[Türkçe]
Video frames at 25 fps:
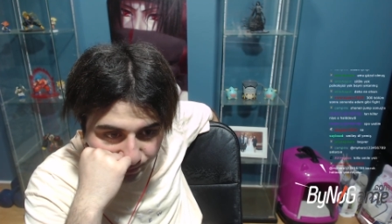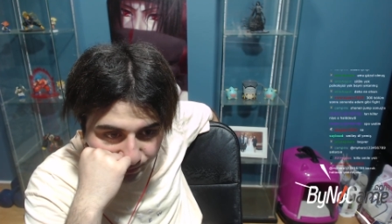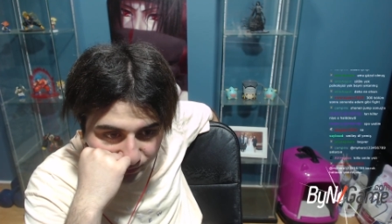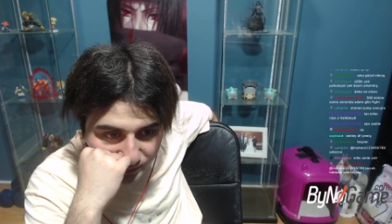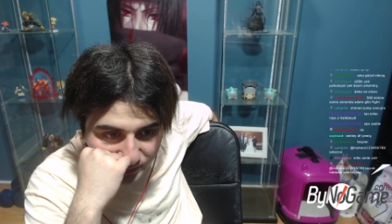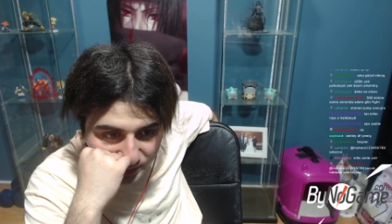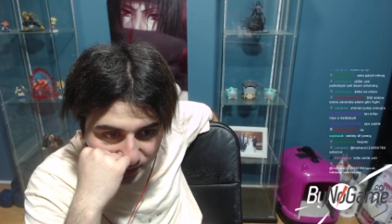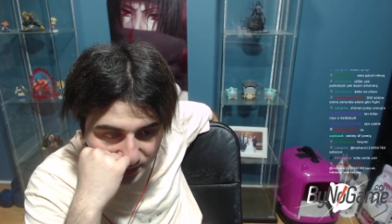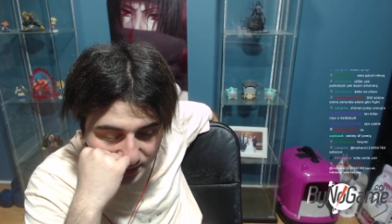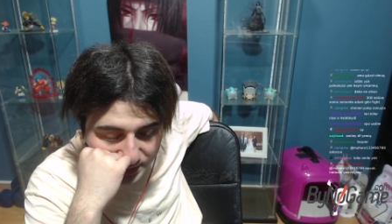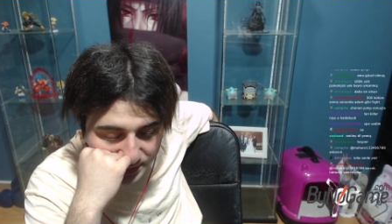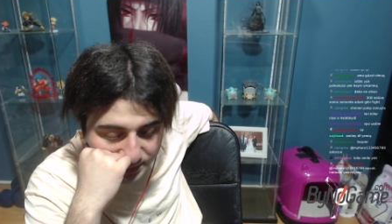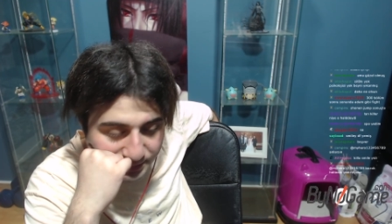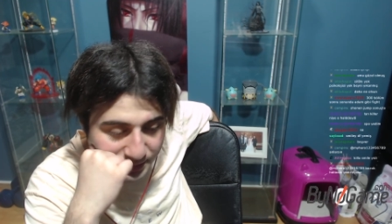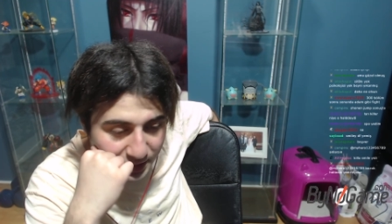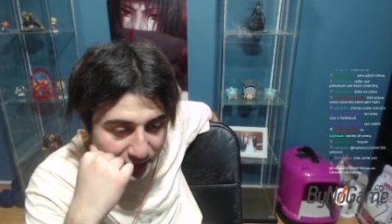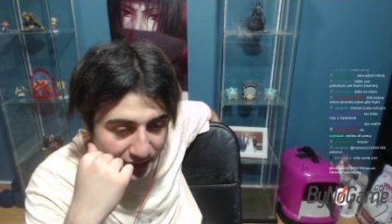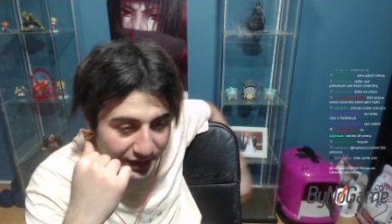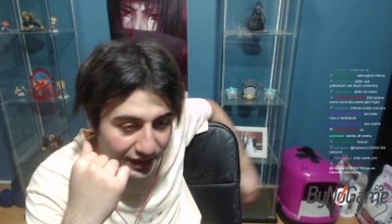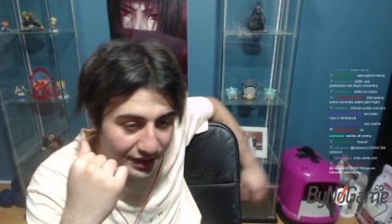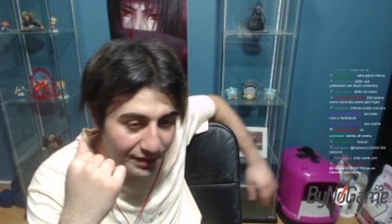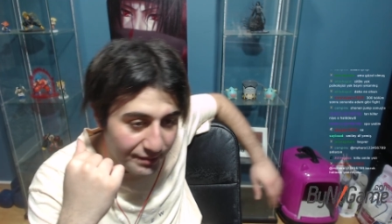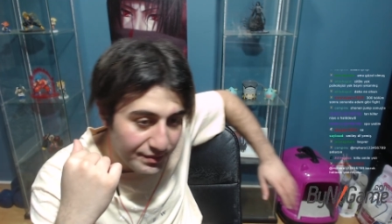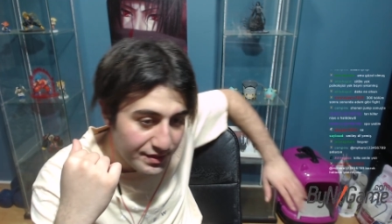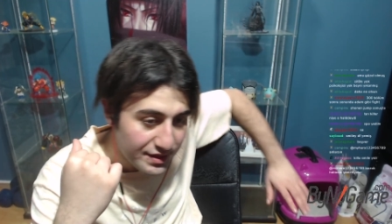
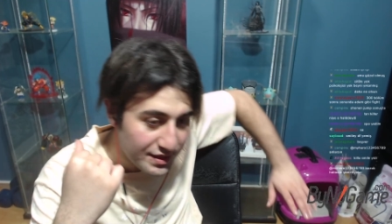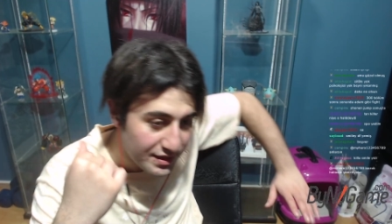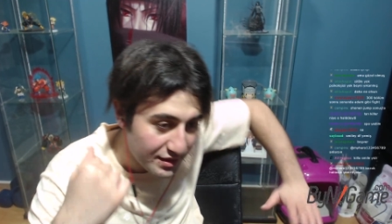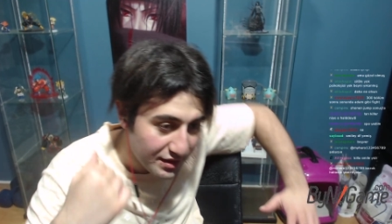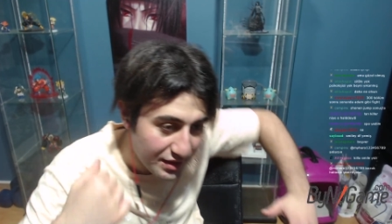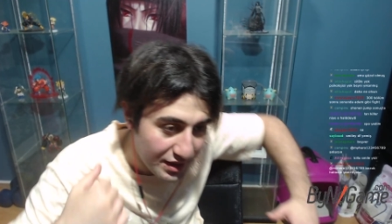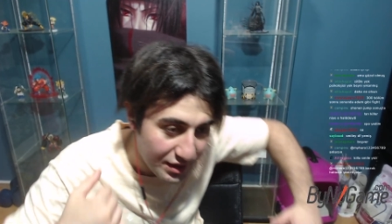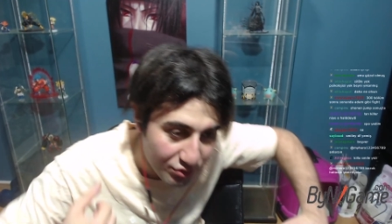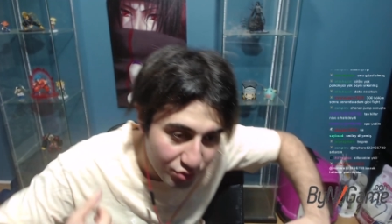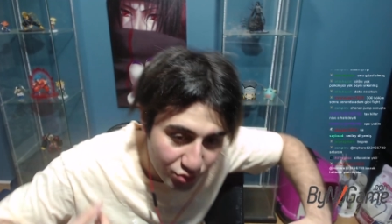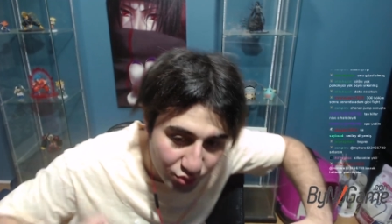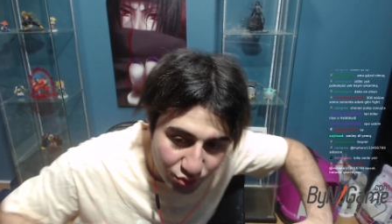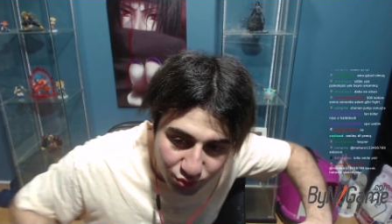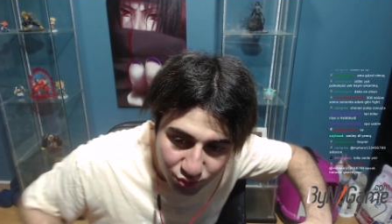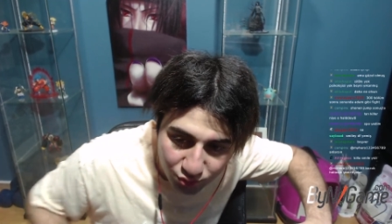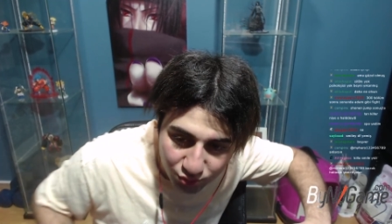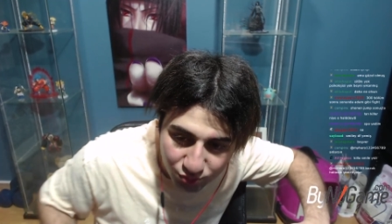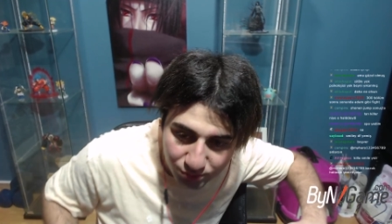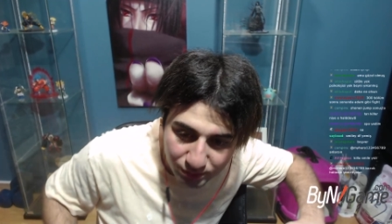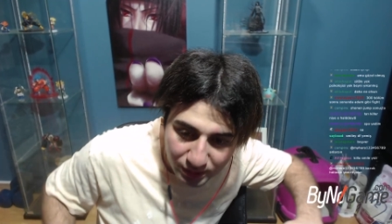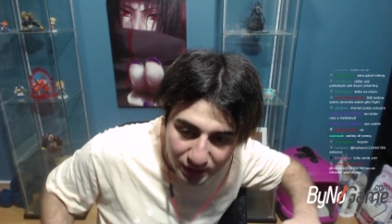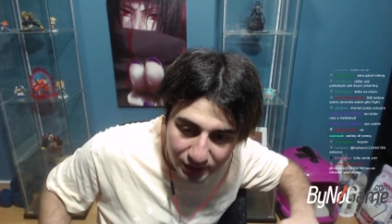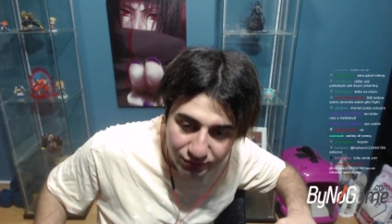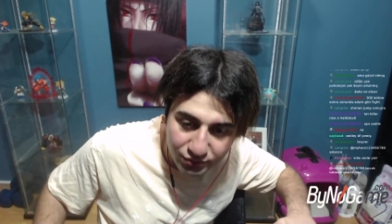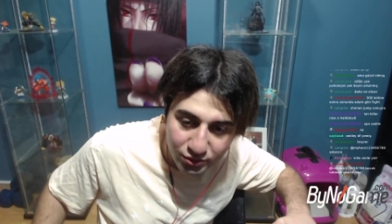Smile yemesinden tut,
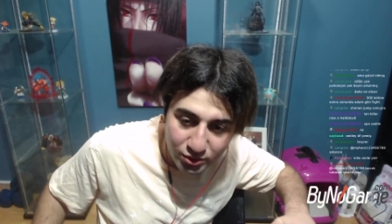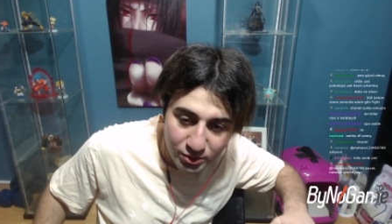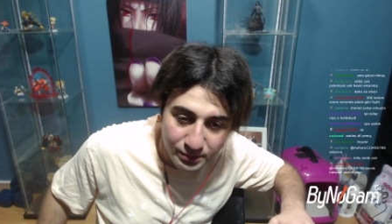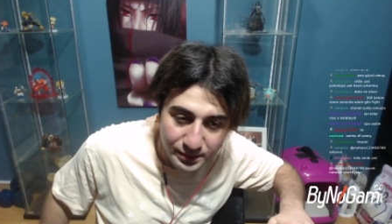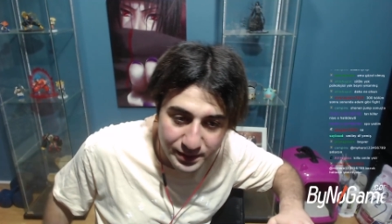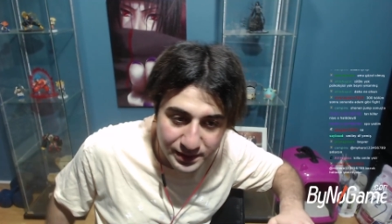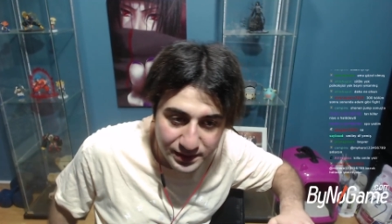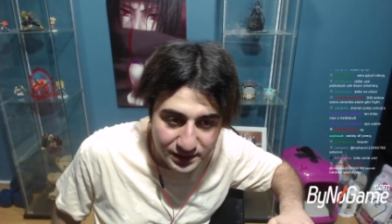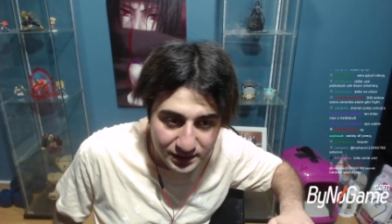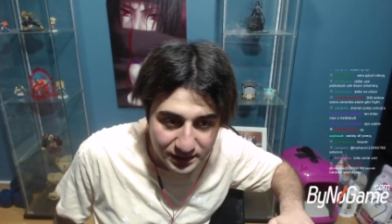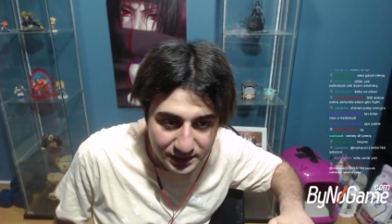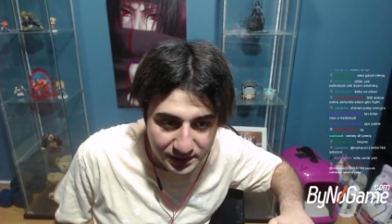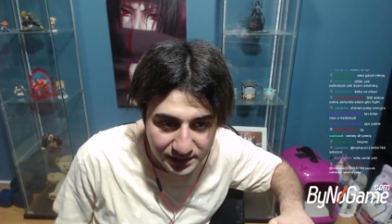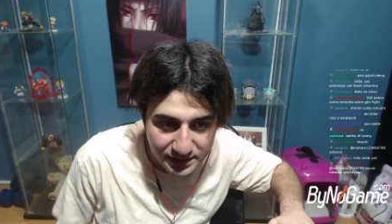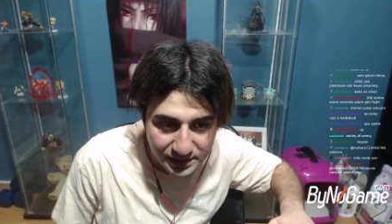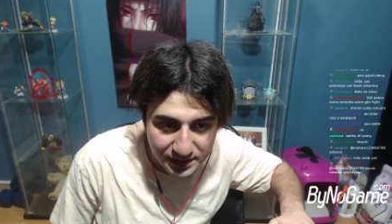mahvolmasını,